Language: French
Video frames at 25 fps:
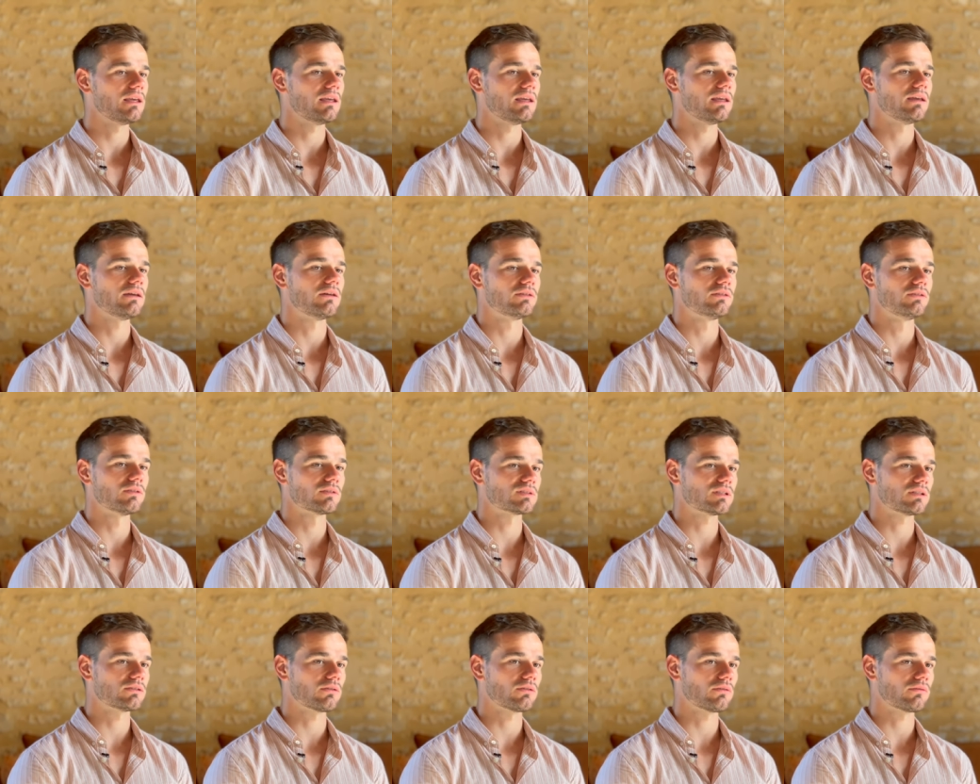Et dans
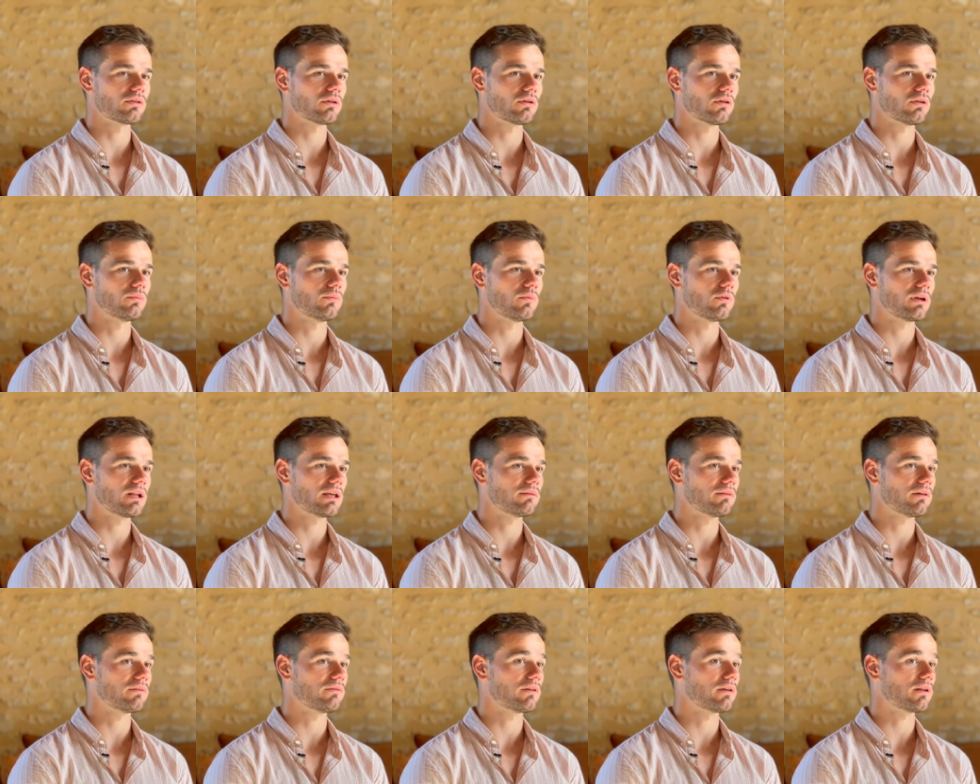cet
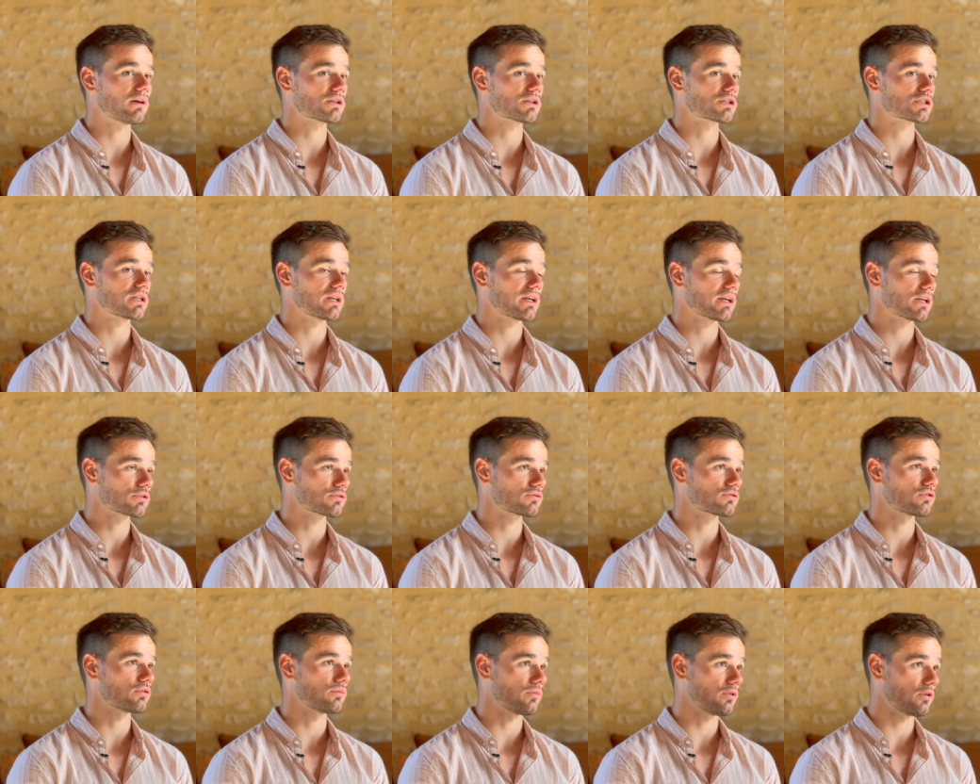environnement-là, il va falloir gérer
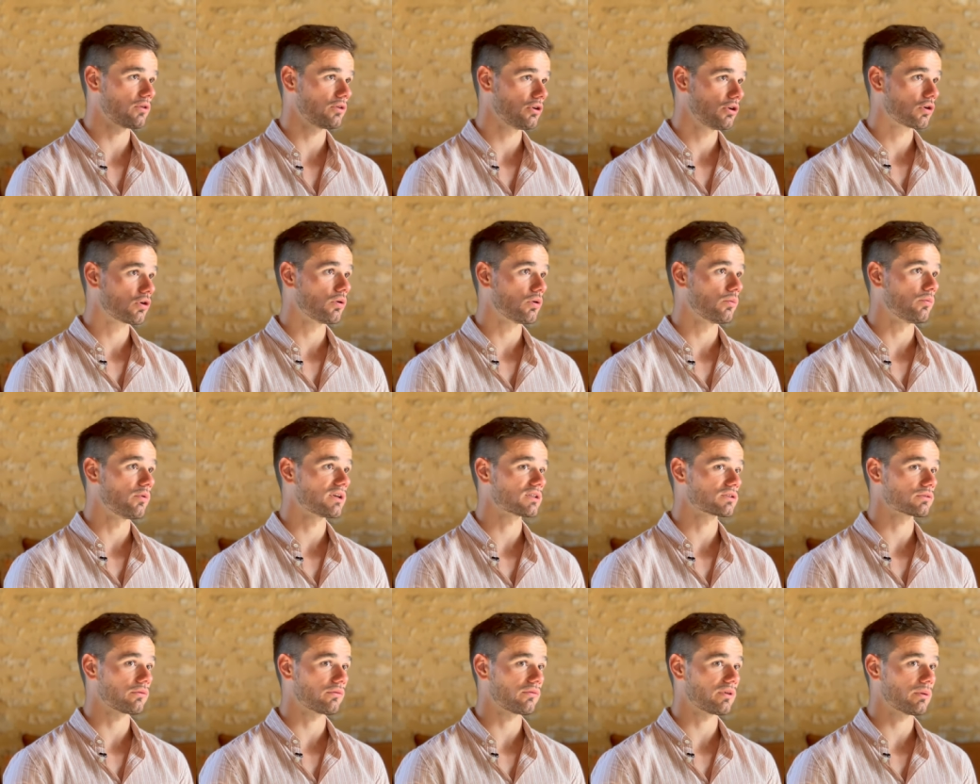justement comment
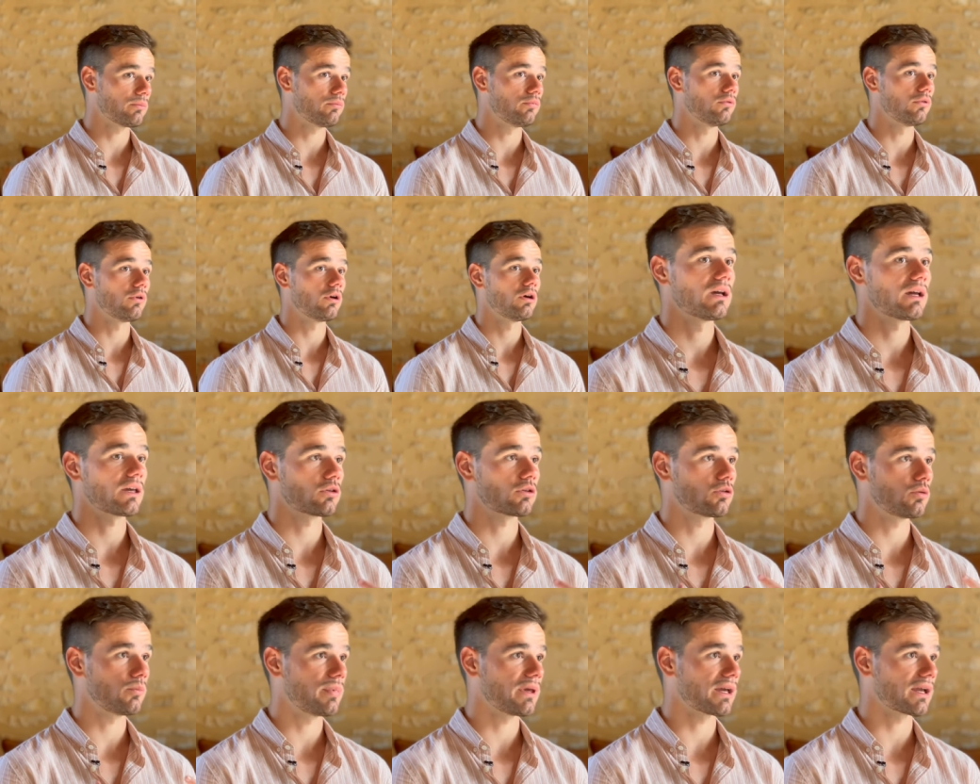est-ce qu'on fait pour
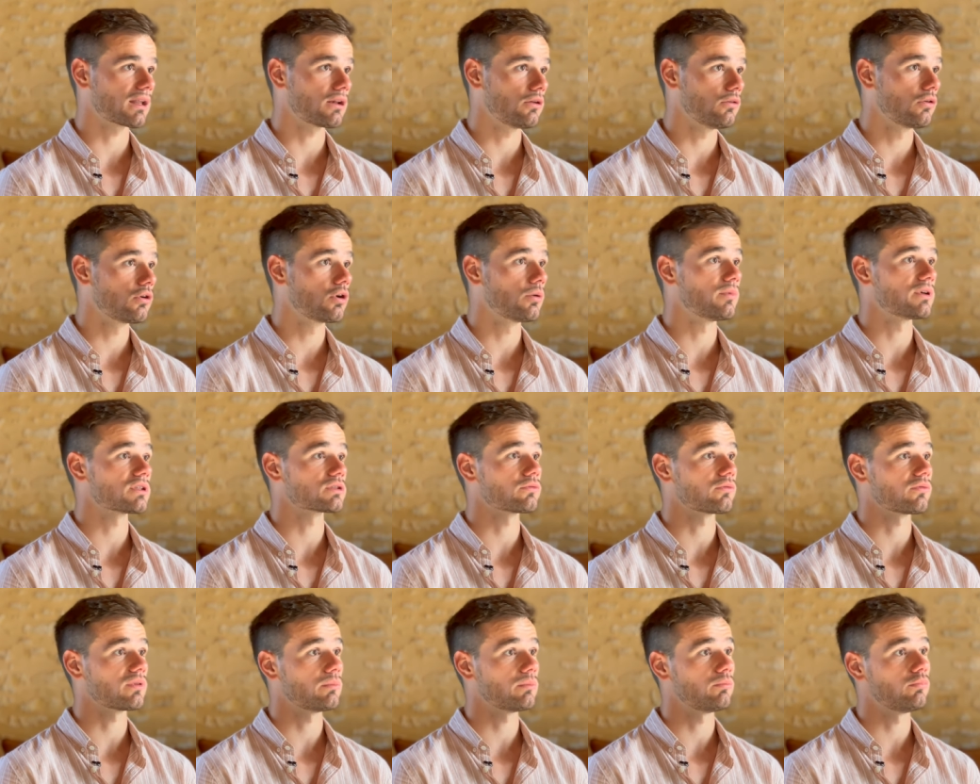récupérer de l'eau, comment
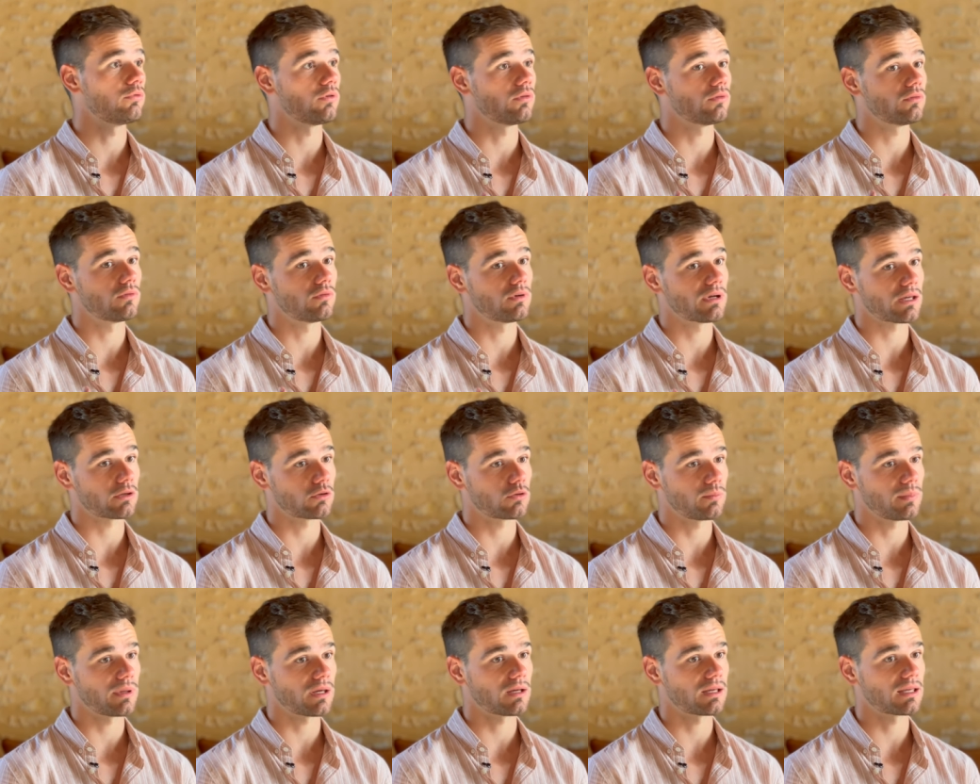est-ce qu'on fait pour
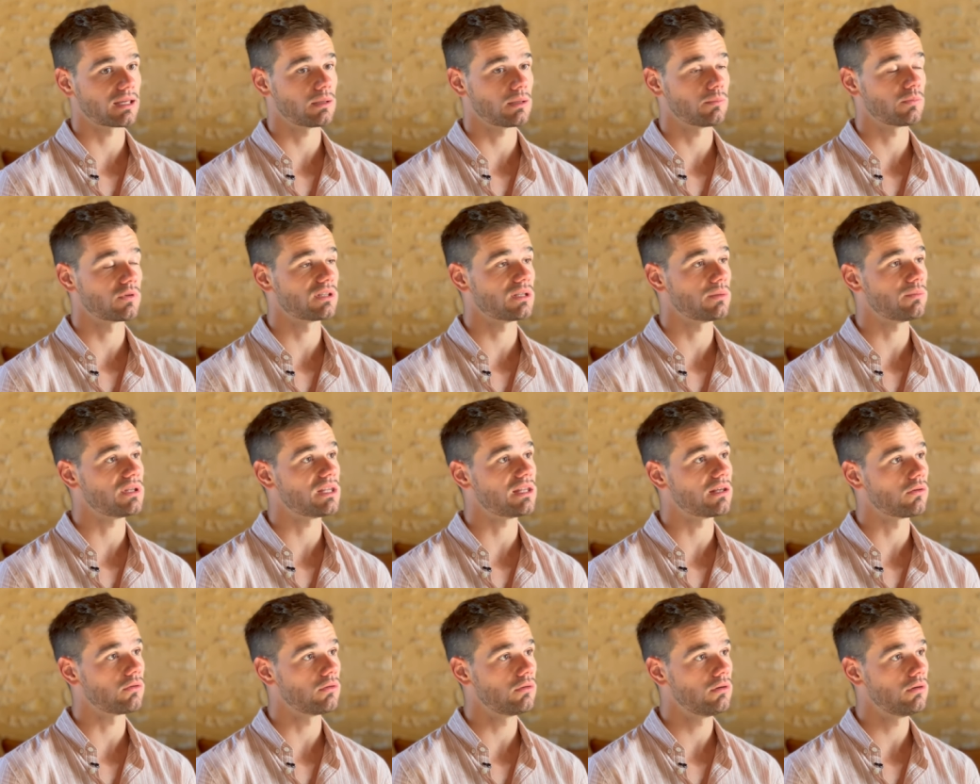récupérer également des minéraux,